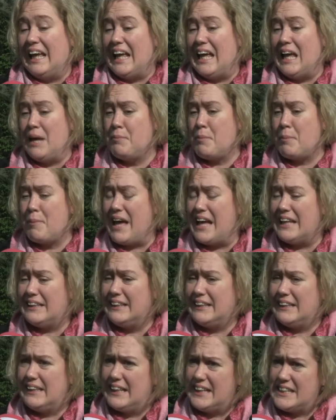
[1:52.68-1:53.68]
Ähm, man
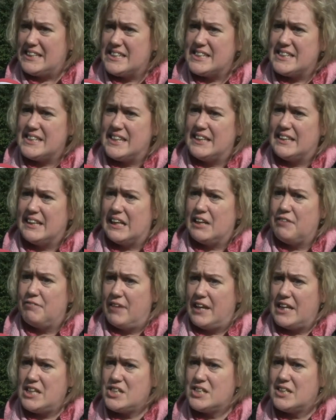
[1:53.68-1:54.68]
hat in der letzten Zeit ein bisschen
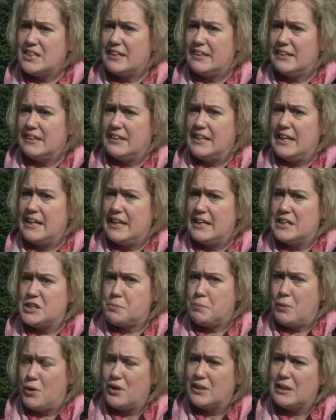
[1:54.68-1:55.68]
fest die
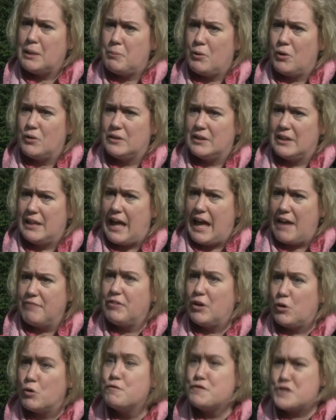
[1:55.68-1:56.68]
Spardebatte
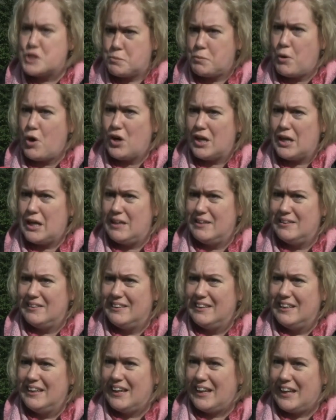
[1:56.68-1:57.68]
einfach aufs Sparen
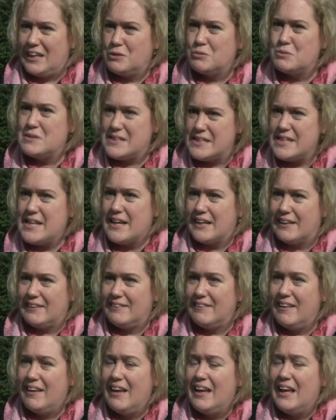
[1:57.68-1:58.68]
reduziert.
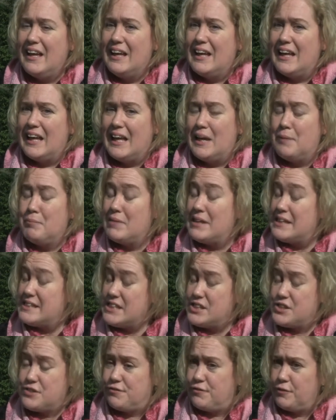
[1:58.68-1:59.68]
Ähm,
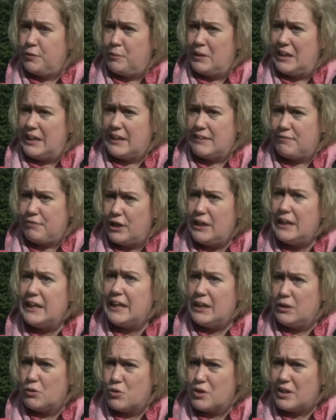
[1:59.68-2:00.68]
es ist für mich
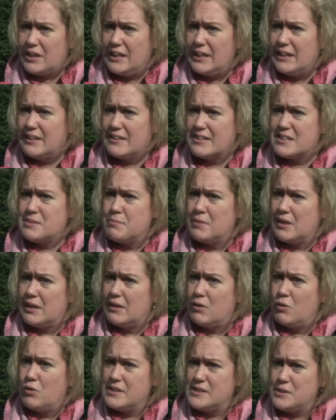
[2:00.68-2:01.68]
völlig in Ordnung, dass
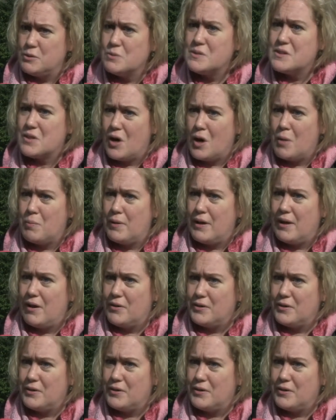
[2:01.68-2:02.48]
wir unsere Ausgaben